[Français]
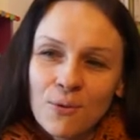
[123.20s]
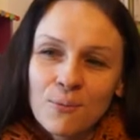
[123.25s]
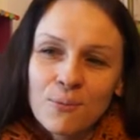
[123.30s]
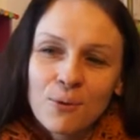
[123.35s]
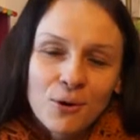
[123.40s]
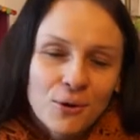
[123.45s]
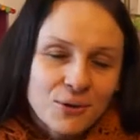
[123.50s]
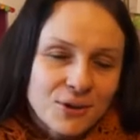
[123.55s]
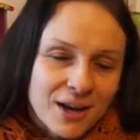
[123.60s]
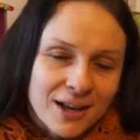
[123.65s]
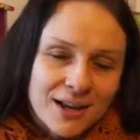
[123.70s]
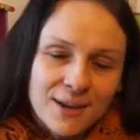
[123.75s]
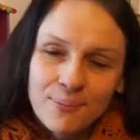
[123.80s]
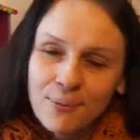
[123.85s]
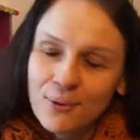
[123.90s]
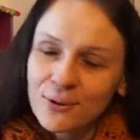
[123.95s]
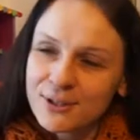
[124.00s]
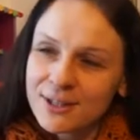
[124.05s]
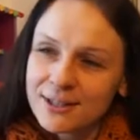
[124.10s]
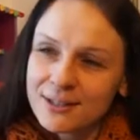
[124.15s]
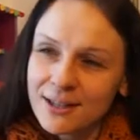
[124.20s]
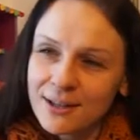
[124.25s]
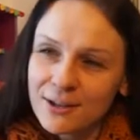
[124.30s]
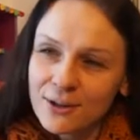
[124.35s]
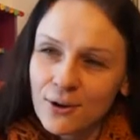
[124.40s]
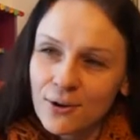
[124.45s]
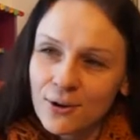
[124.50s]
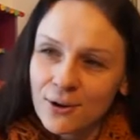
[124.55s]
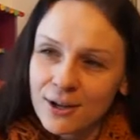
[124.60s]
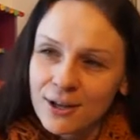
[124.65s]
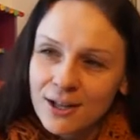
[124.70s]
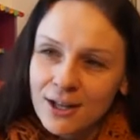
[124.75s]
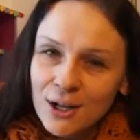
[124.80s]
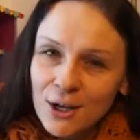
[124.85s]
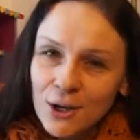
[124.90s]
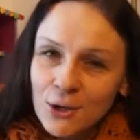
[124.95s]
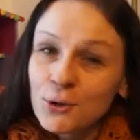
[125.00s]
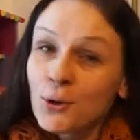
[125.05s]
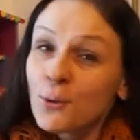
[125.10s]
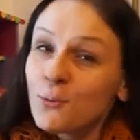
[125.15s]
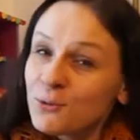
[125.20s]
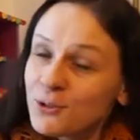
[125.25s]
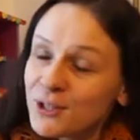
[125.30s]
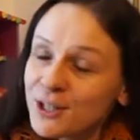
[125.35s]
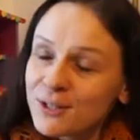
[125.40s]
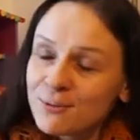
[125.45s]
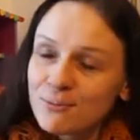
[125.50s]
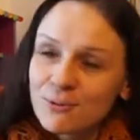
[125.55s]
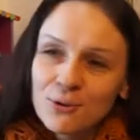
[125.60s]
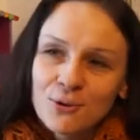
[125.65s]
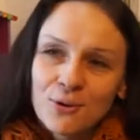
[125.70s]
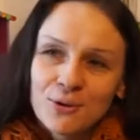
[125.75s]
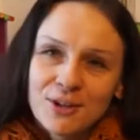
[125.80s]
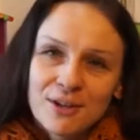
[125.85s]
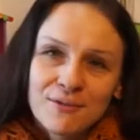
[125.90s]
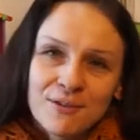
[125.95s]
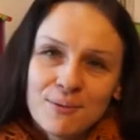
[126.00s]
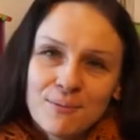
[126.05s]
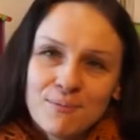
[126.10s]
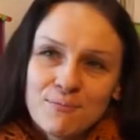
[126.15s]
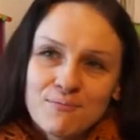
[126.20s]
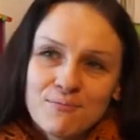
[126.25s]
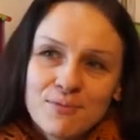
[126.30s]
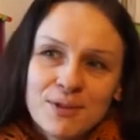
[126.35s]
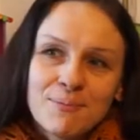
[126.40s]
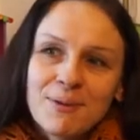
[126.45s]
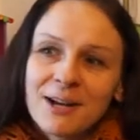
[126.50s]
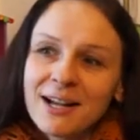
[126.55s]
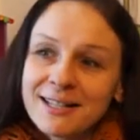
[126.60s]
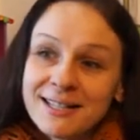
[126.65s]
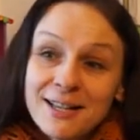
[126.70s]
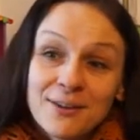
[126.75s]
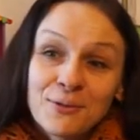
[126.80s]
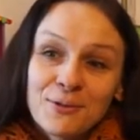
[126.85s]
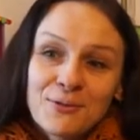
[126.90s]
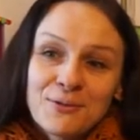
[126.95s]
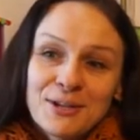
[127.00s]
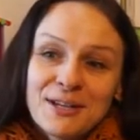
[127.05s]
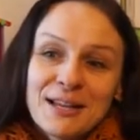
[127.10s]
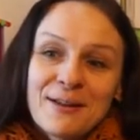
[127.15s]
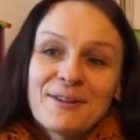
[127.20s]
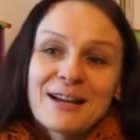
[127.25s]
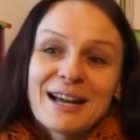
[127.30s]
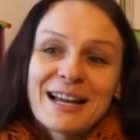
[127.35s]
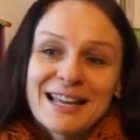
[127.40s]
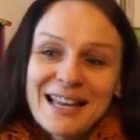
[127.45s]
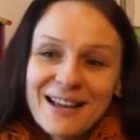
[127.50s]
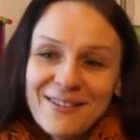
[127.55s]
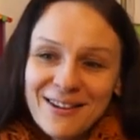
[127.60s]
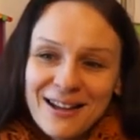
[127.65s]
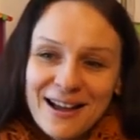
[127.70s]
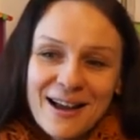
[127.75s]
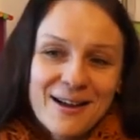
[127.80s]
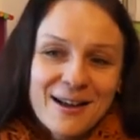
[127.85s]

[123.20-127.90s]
en Pologne à l'époque c'était encore euh, communisme donc on avait des magasins donc il n'y avait rien